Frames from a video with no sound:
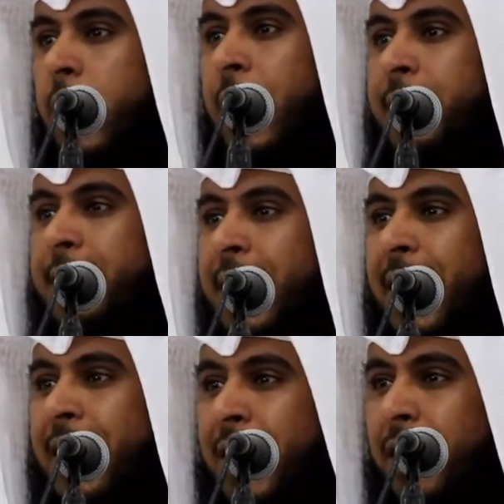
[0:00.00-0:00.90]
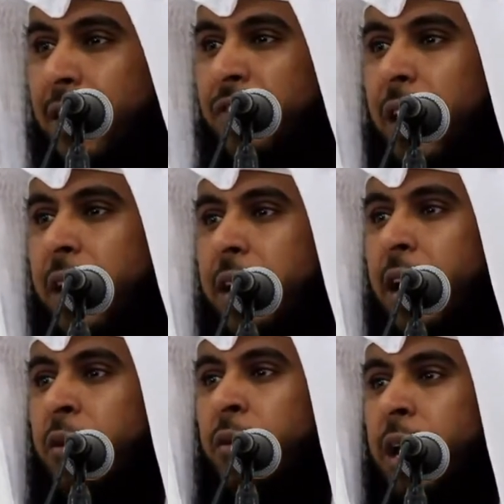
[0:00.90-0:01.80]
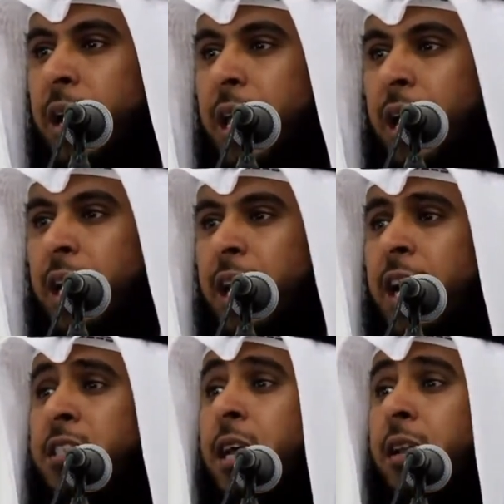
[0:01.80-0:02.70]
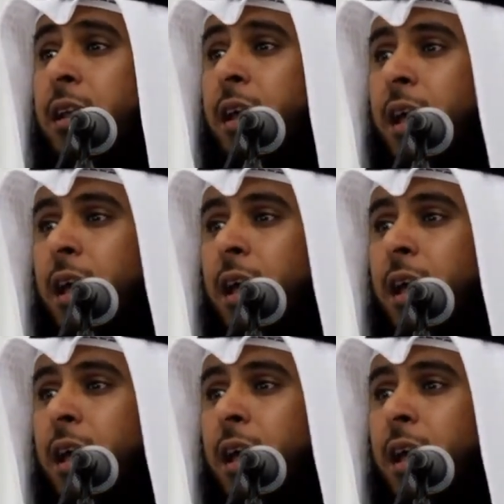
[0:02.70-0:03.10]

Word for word: حتى نعرف أن هناك علاجا